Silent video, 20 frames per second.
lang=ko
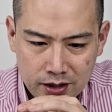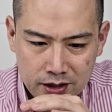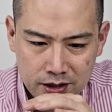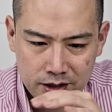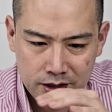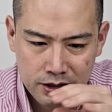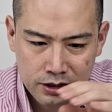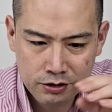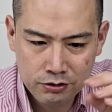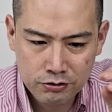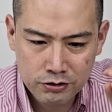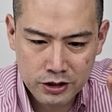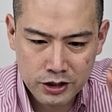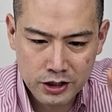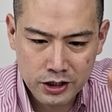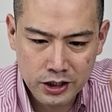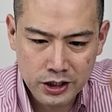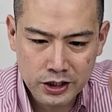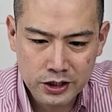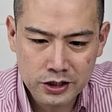그리고 이
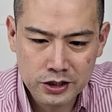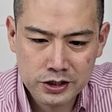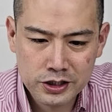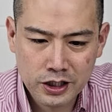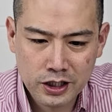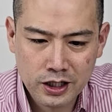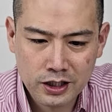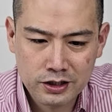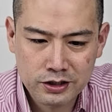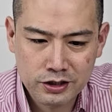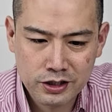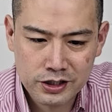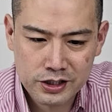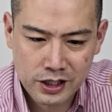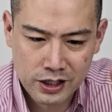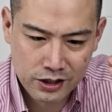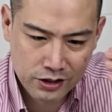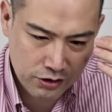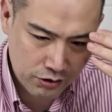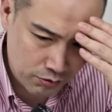리들샷 같은 게
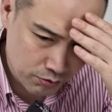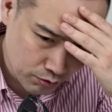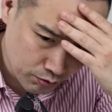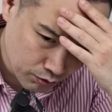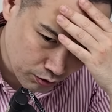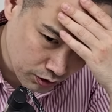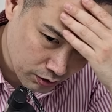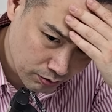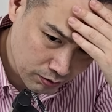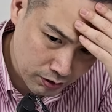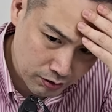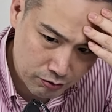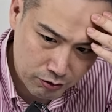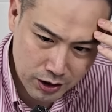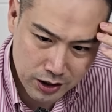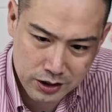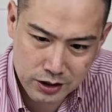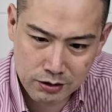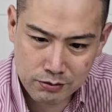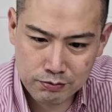장점이 뭐냐면
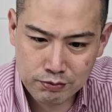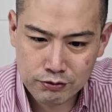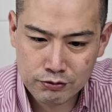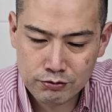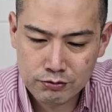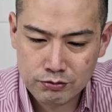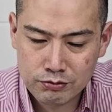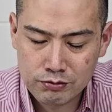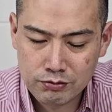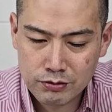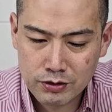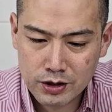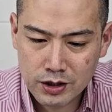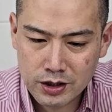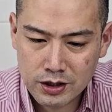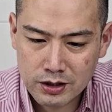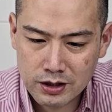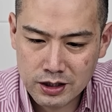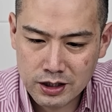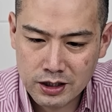
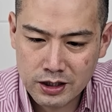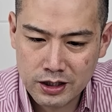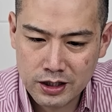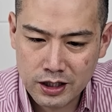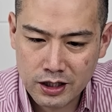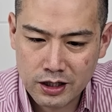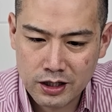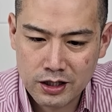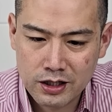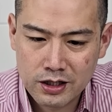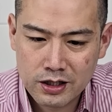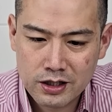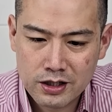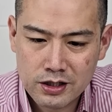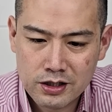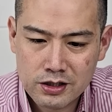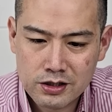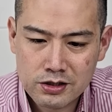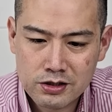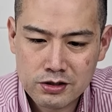화장품인데
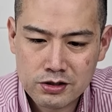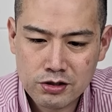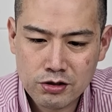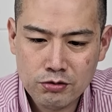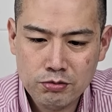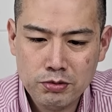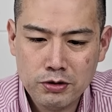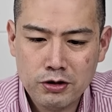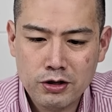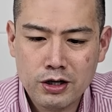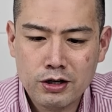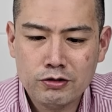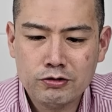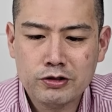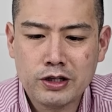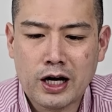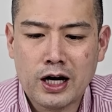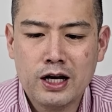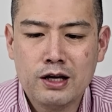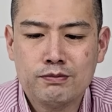성별하고
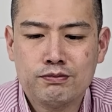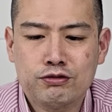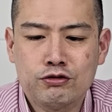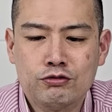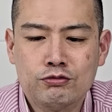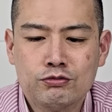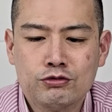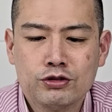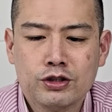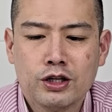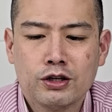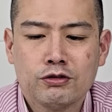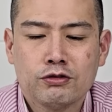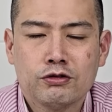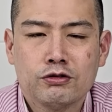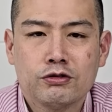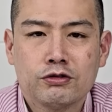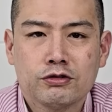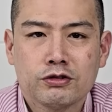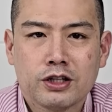나이
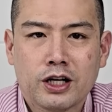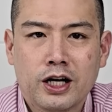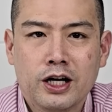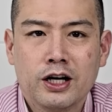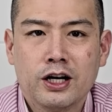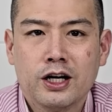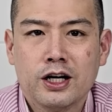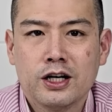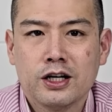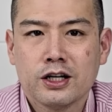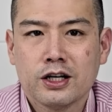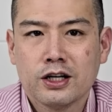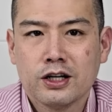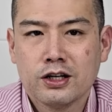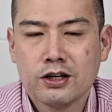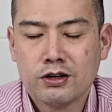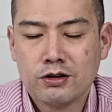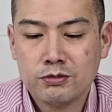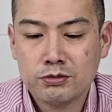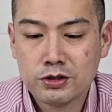불문하고
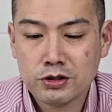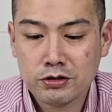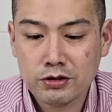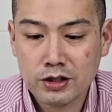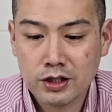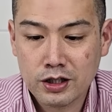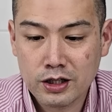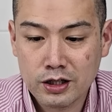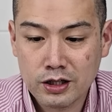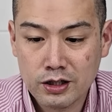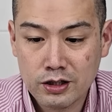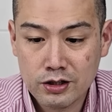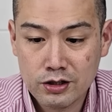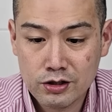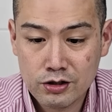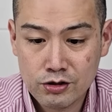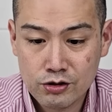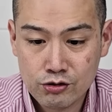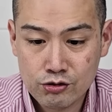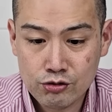다양하게 엄청나게
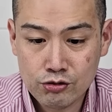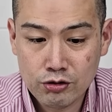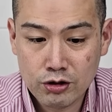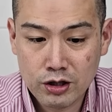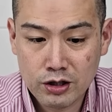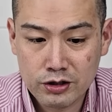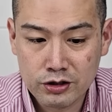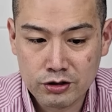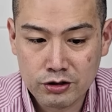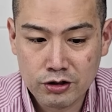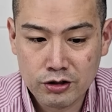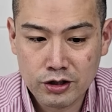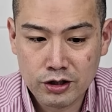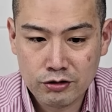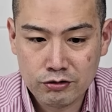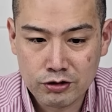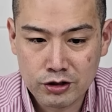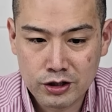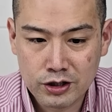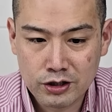수요가
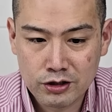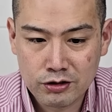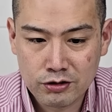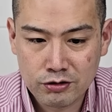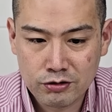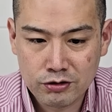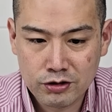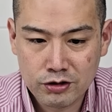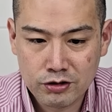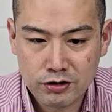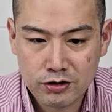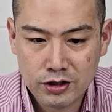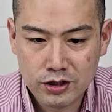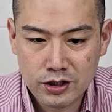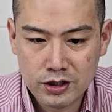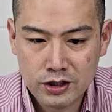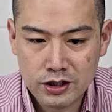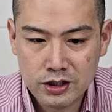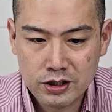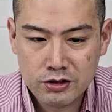늘어나고 있다는 거고요.
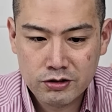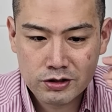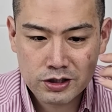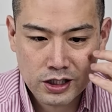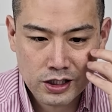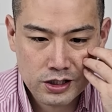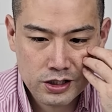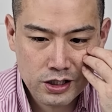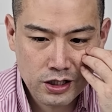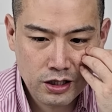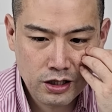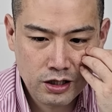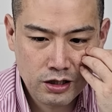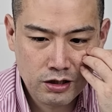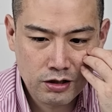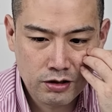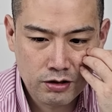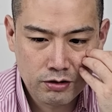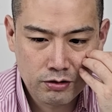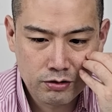이거
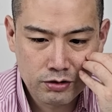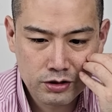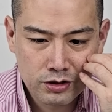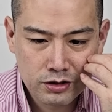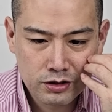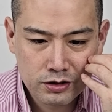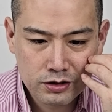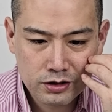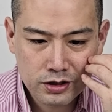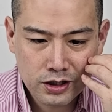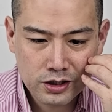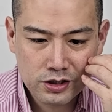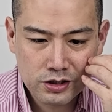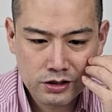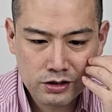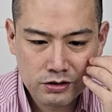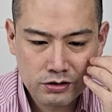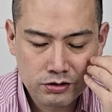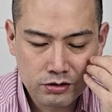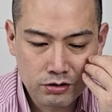자체가
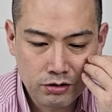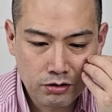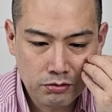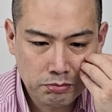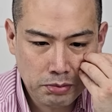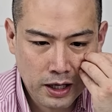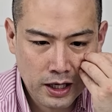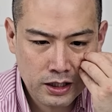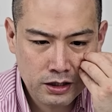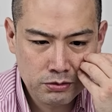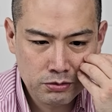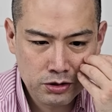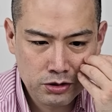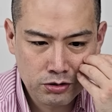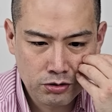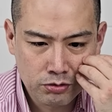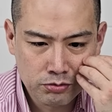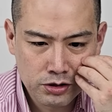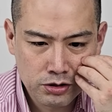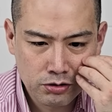사실은 바르면
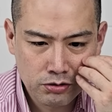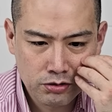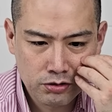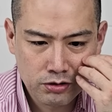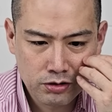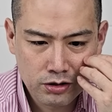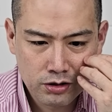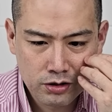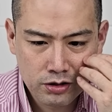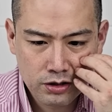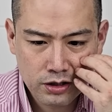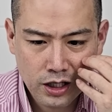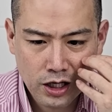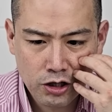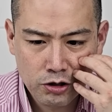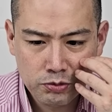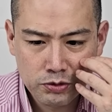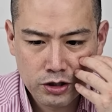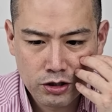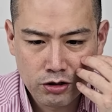엄청 따갑대